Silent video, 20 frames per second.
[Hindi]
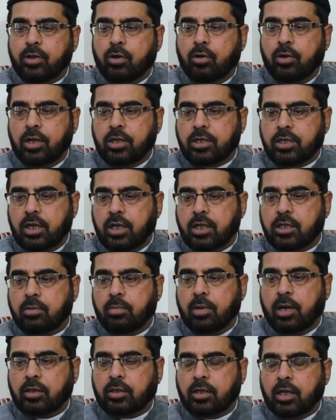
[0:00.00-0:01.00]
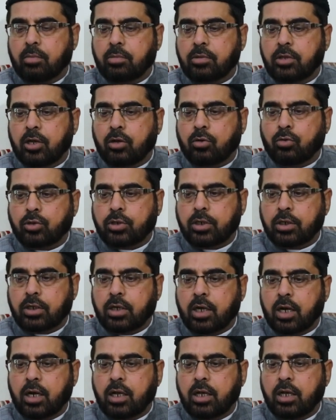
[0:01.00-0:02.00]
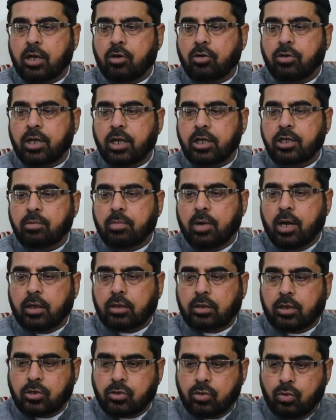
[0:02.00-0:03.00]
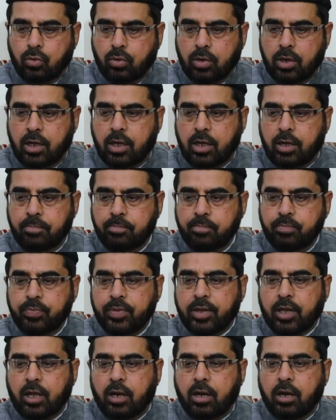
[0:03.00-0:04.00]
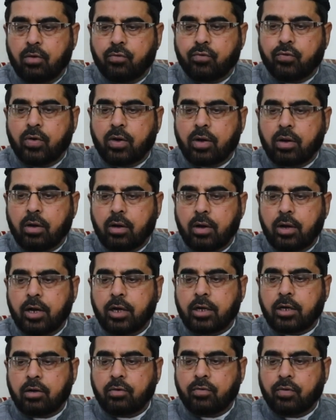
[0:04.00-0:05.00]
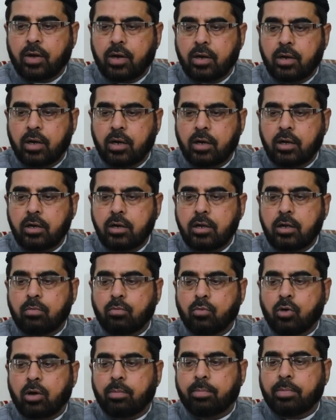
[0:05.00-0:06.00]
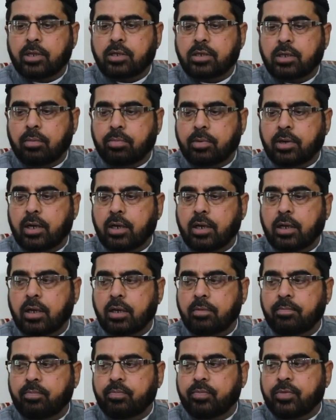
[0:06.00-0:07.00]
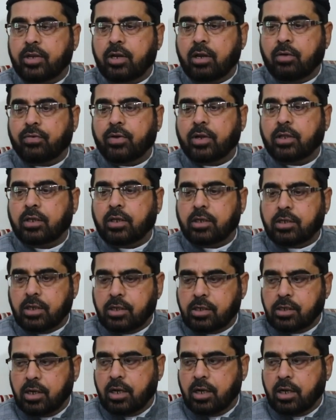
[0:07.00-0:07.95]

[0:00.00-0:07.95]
और इसीलिए जमात अहमदिया कोशिश कर रही है और यही जमात का स्लोगन है कि लव फॉर ऑल हेटेड फॉर नन मोहब्बत सब के लिए नफ़रत किसी से